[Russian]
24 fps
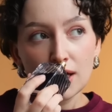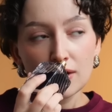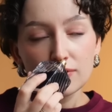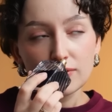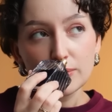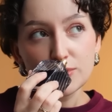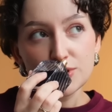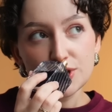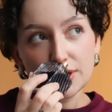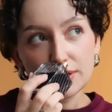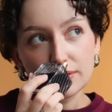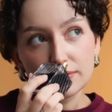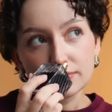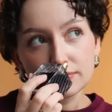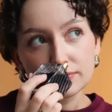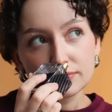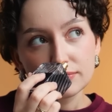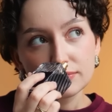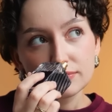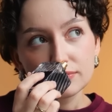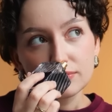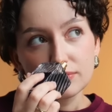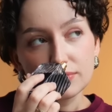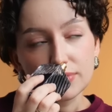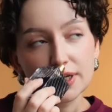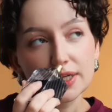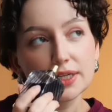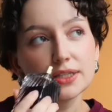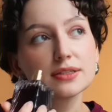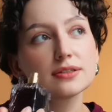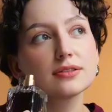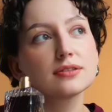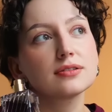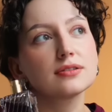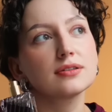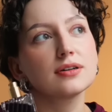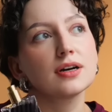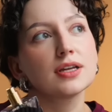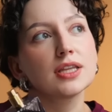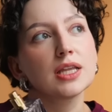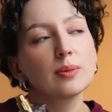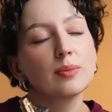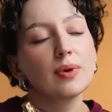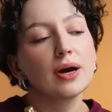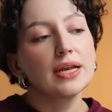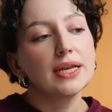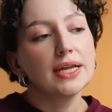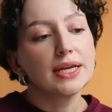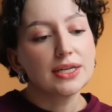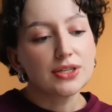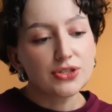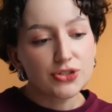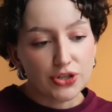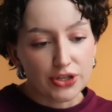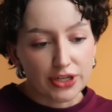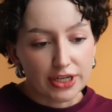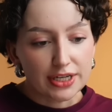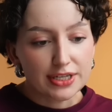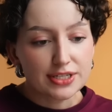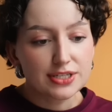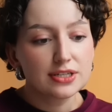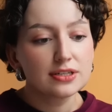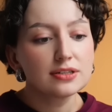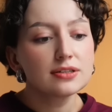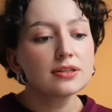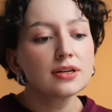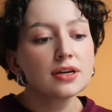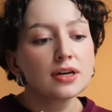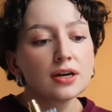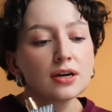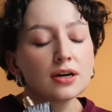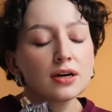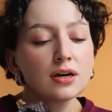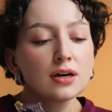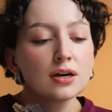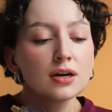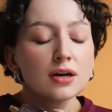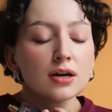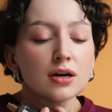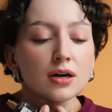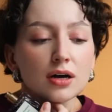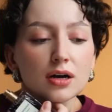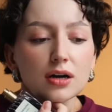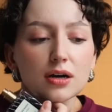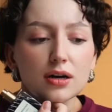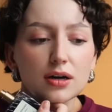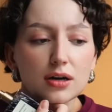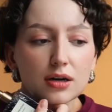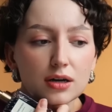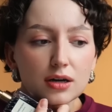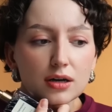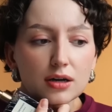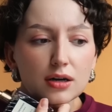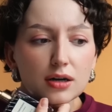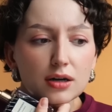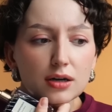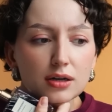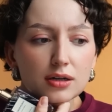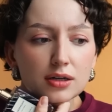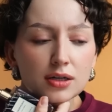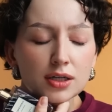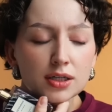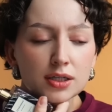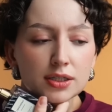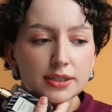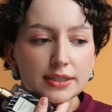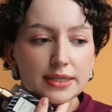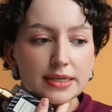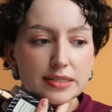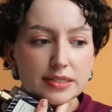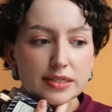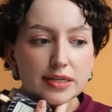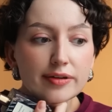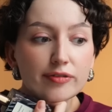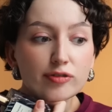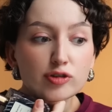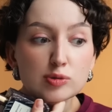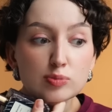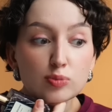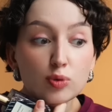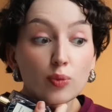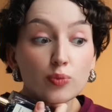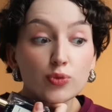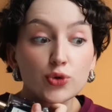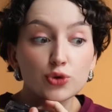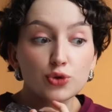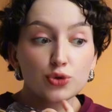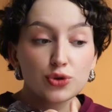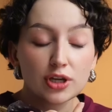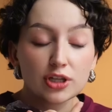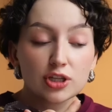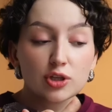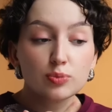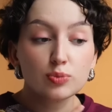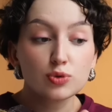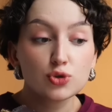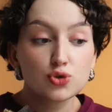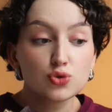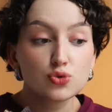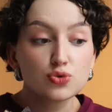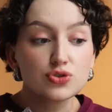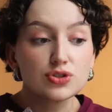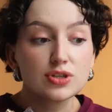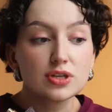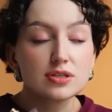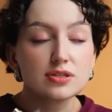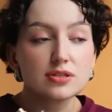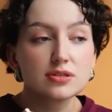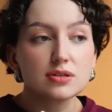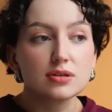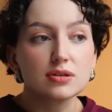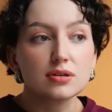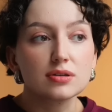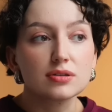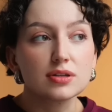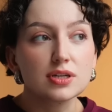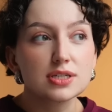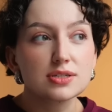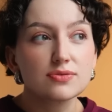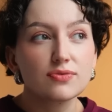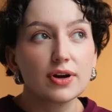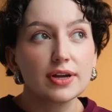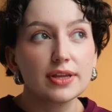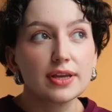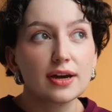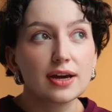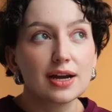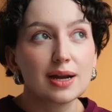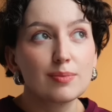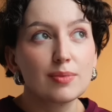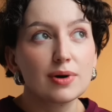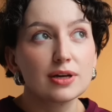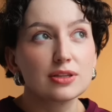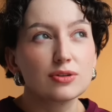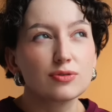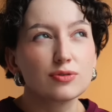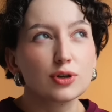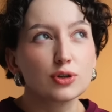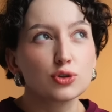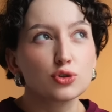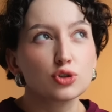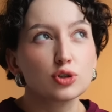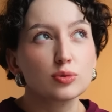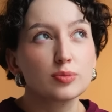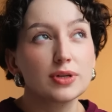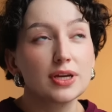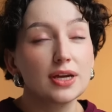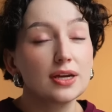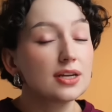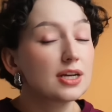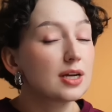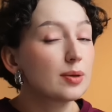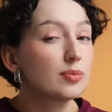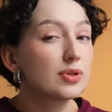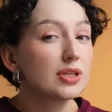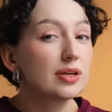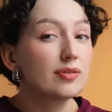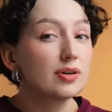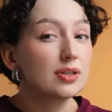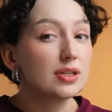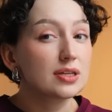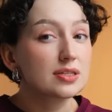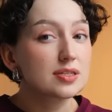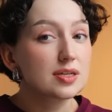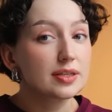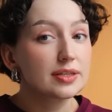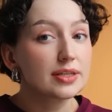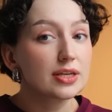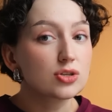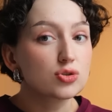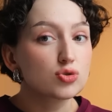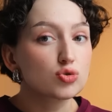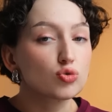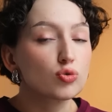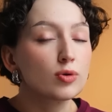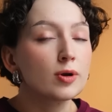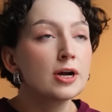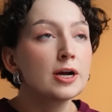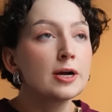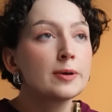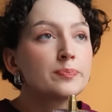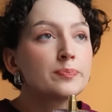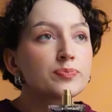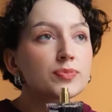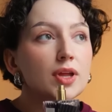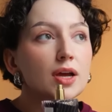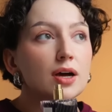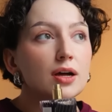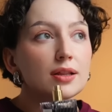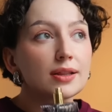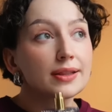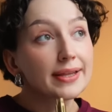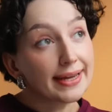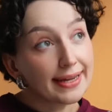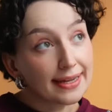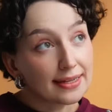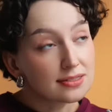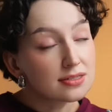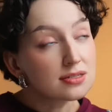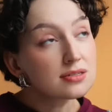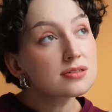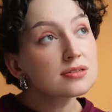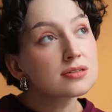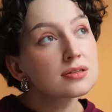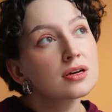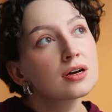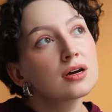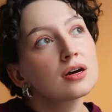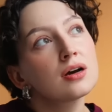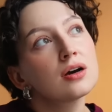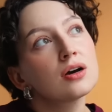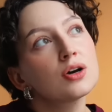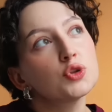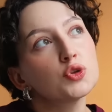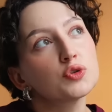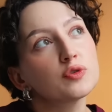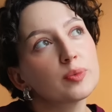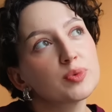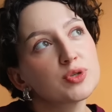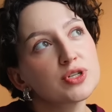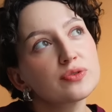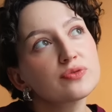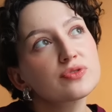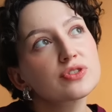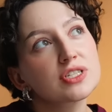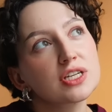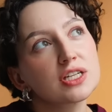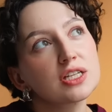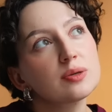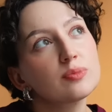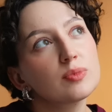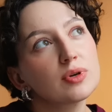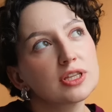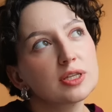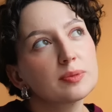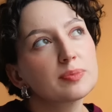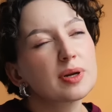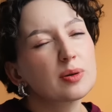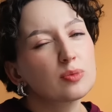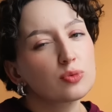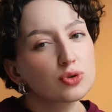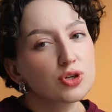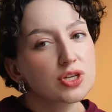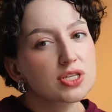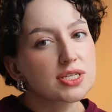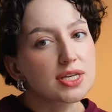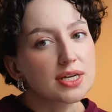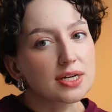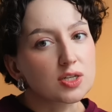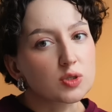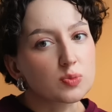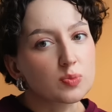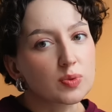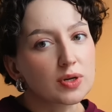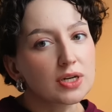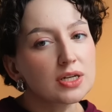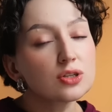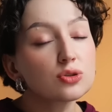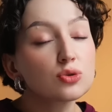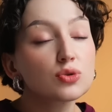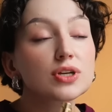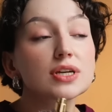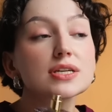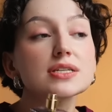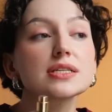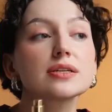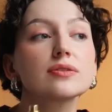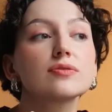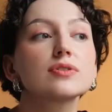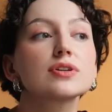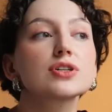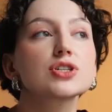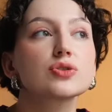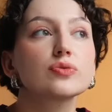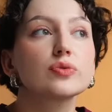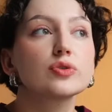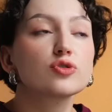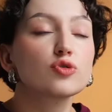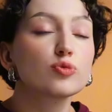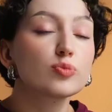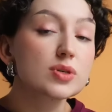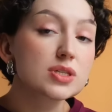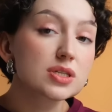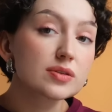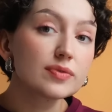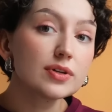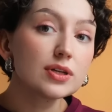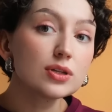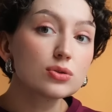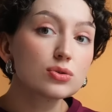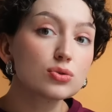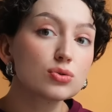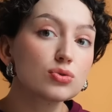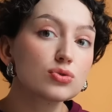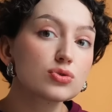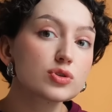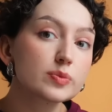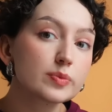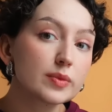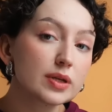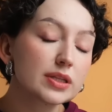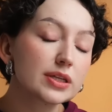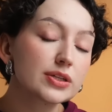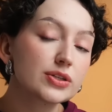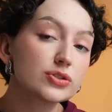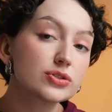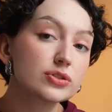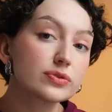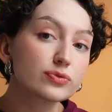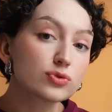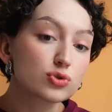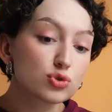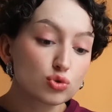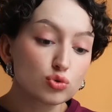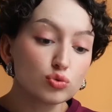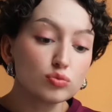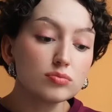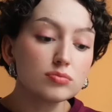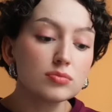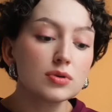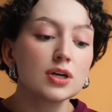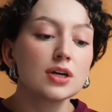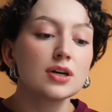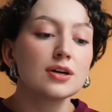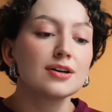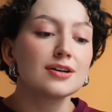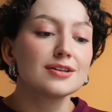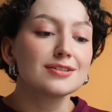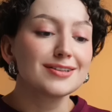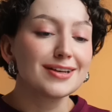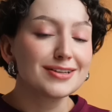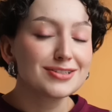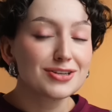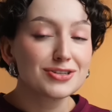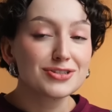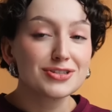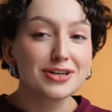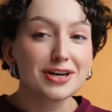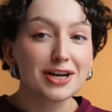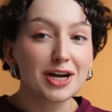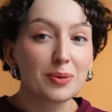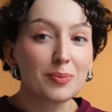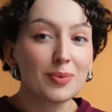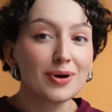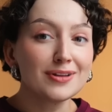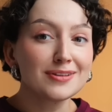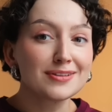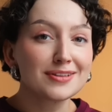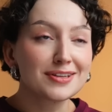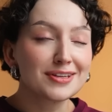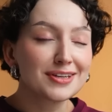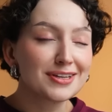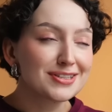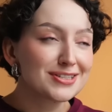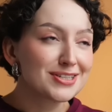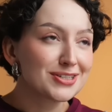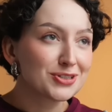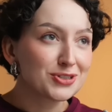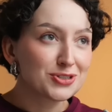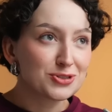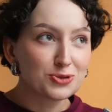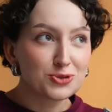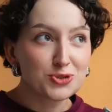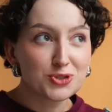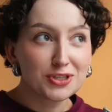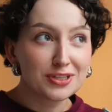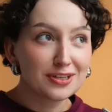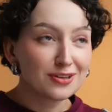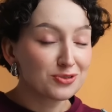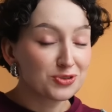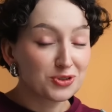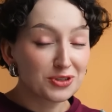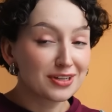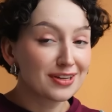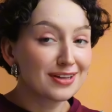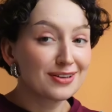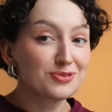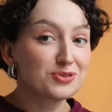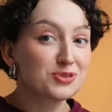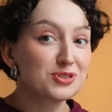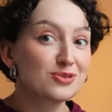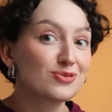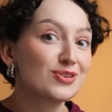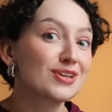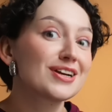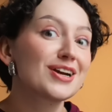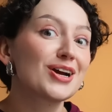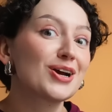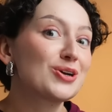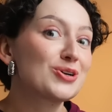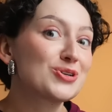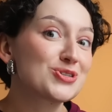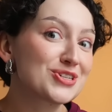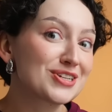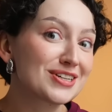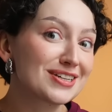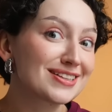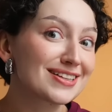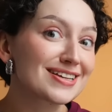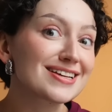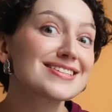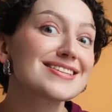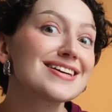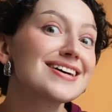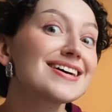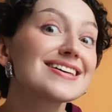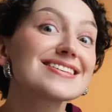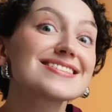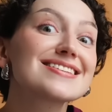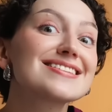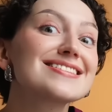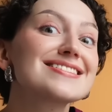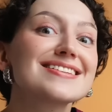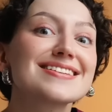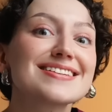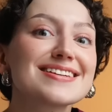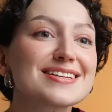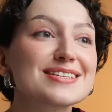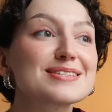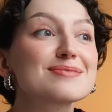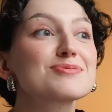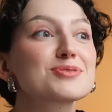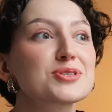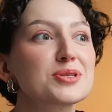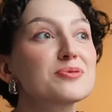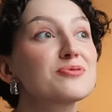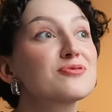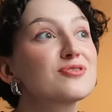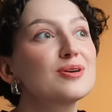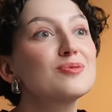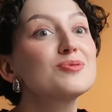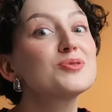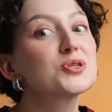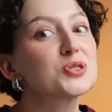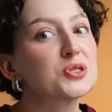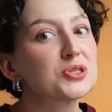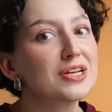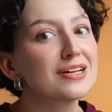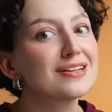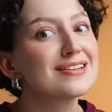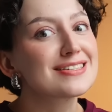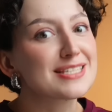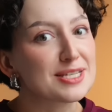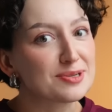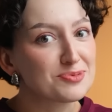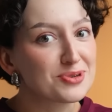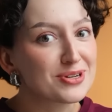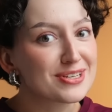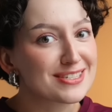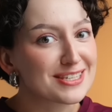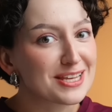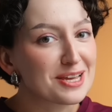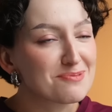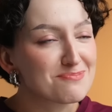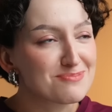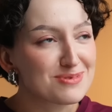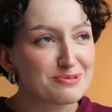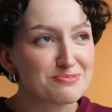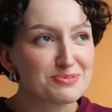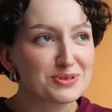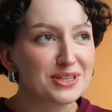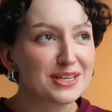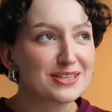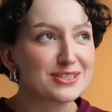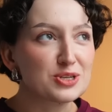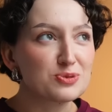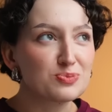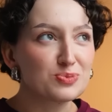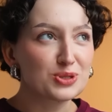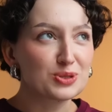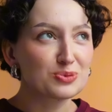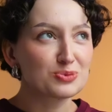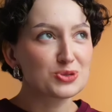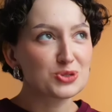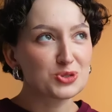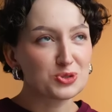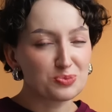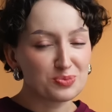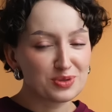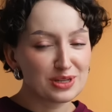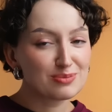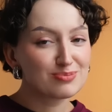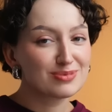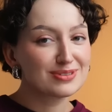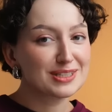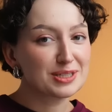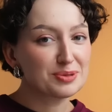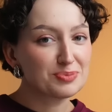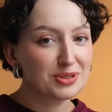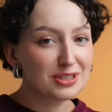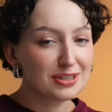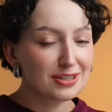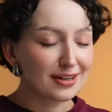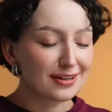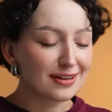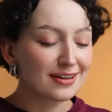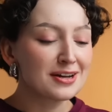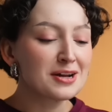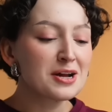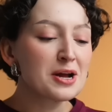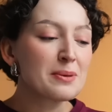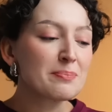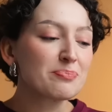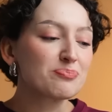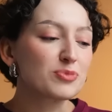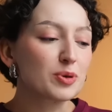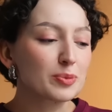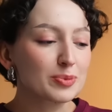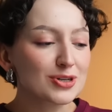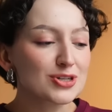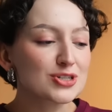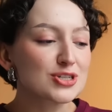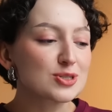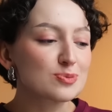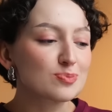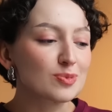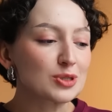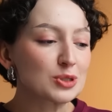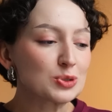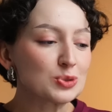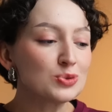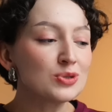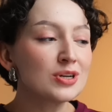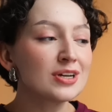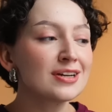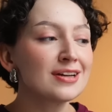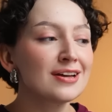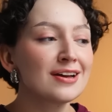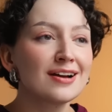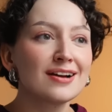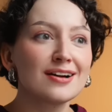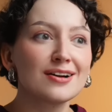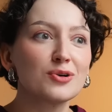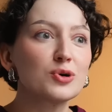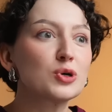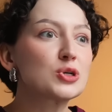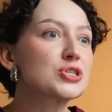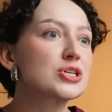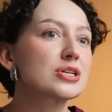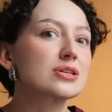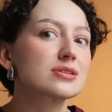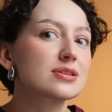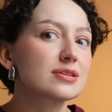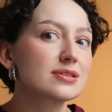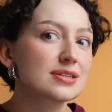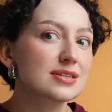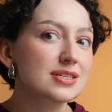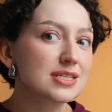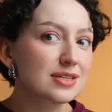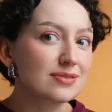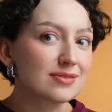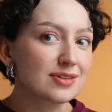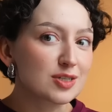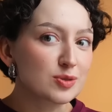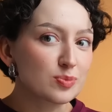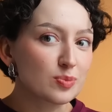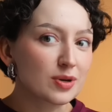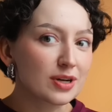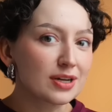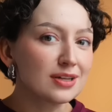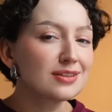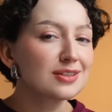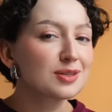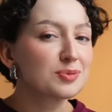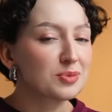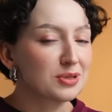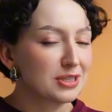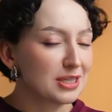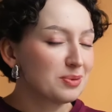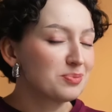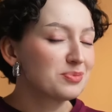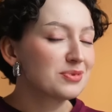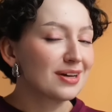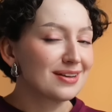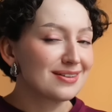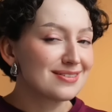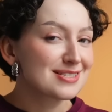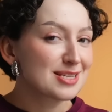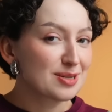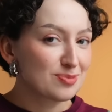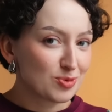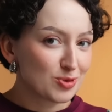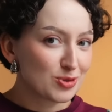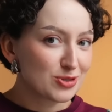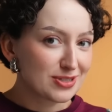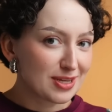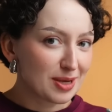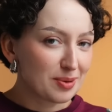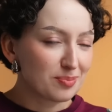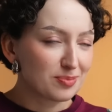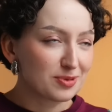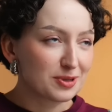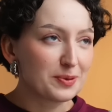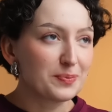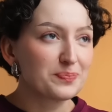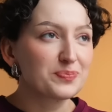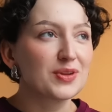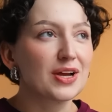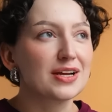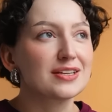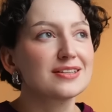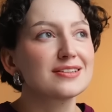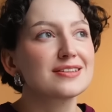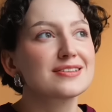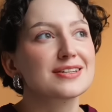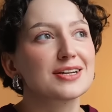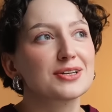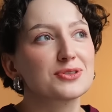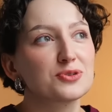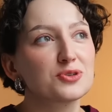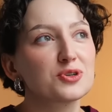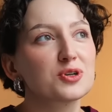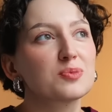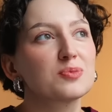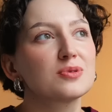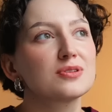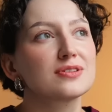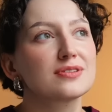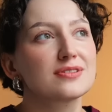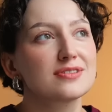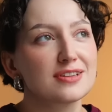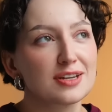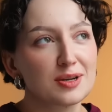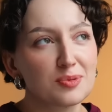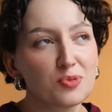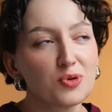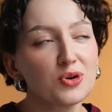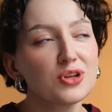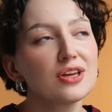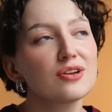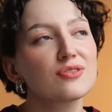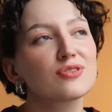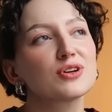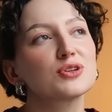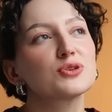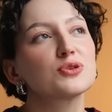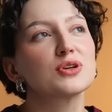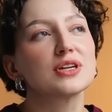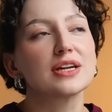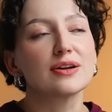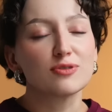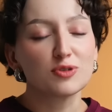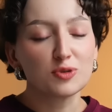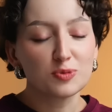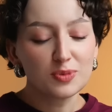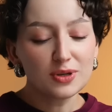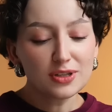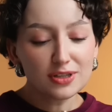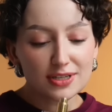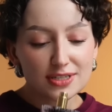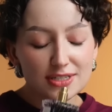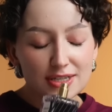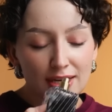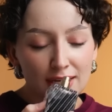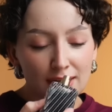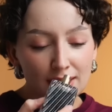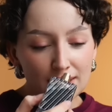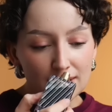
Вообще, бренд Аномалия интересен. Uh, а, если я вспомню, то я напишу здесь а, название ароматов, которые бы я рекомендовала к затесту а, Ladies. Но ну, вообще в целом это прям унисекс бренд. Но если вы живете в Москве, то смело идите в ЦУМ, тестите ароматы и делайте очень такие, такие вот завлекающие глаза с интересом, чтобы вам еще дали с собой сэмплы поносить. Потому что у меня было именно так. Мы пришли с подругой, очень заинтересовались брендом, и нам дали с собой сэмплы. Один из которых был церемония, в которой я влюбилась.